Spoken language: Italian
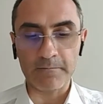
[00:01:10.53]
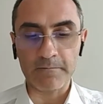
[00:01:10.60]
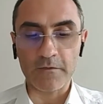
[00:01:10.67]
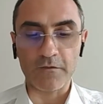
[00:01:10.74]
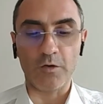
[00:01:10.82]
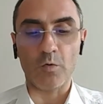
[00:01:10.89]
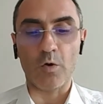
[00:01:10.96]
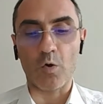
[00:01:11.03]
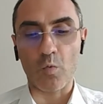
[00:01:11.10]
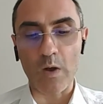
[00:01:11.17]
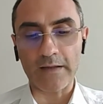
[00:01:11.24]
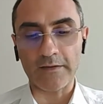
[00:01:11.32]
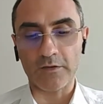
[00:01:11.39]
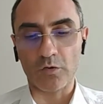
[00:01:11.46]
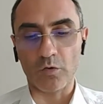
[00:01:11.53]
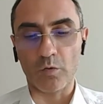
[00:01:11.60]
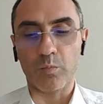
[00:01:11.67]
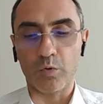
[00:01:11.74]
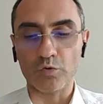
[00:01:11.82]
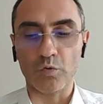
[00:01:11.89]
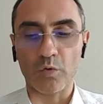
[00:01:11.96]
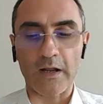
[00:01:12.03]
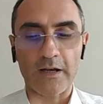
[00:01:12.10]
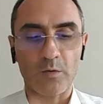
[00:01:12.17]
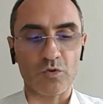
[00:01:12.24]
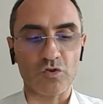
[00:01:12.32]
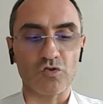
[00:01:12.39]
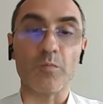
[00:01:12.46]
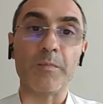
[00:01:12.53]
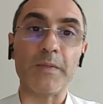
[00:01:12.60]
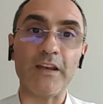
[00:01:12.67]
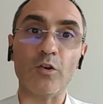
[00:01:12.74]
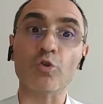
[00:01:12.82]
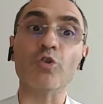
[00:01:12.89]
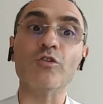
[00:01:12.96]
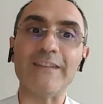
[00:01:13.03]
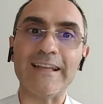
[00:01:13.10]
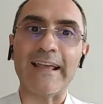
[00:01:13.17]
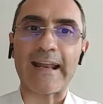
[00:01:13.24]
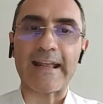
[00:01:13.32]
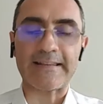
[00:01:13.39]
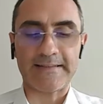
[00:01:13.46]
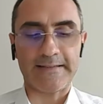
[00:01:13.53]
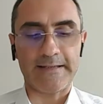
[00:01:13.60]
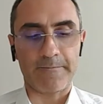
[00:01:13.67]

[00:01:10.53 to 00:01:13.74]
fino a quanto può durare questo periodo di grazia?